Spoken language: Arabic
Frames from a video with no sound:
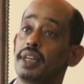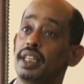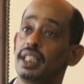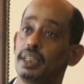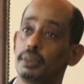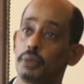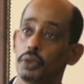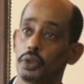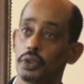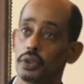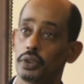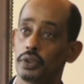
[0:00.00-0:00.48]

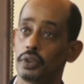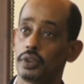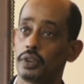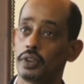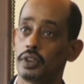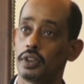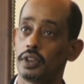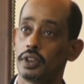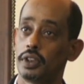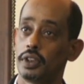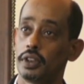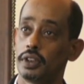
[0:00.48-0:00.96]
بالإضافة
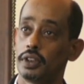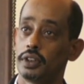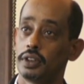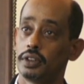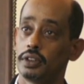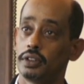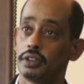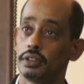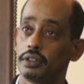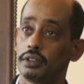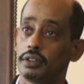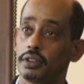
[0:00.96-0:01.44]
إلى
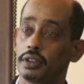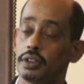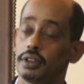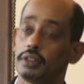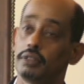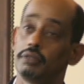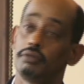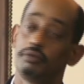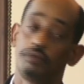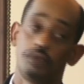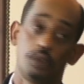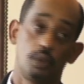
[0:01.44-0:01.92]
حقيقة
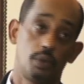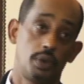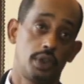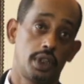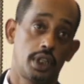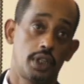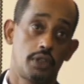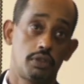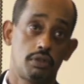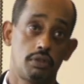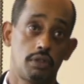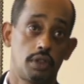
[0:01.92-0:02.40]
أن مشروع
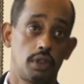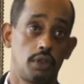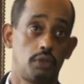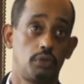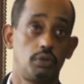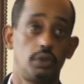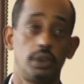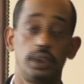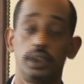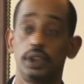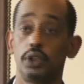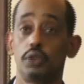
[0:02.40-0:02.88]

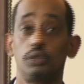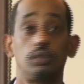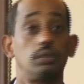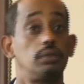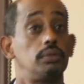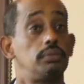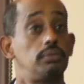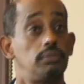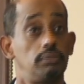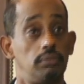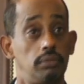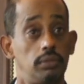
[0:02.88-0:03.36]
مجزي
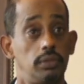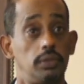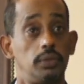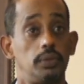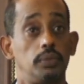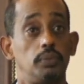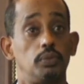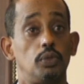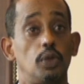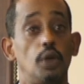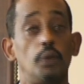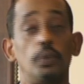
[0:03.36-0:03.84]
يتضمن
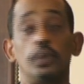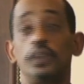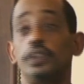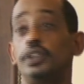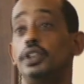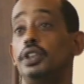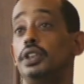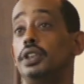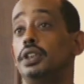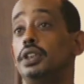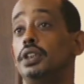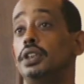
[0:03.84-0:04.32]

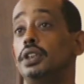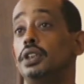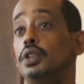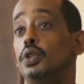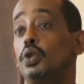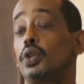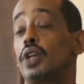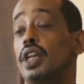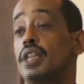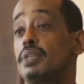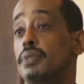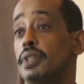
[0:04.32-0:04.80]
التقدم
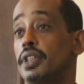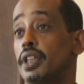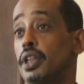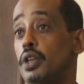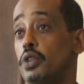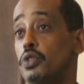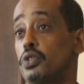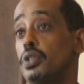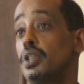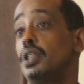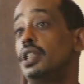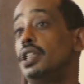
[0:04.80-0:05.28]

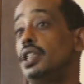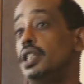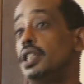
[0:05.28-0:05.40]
والنجاح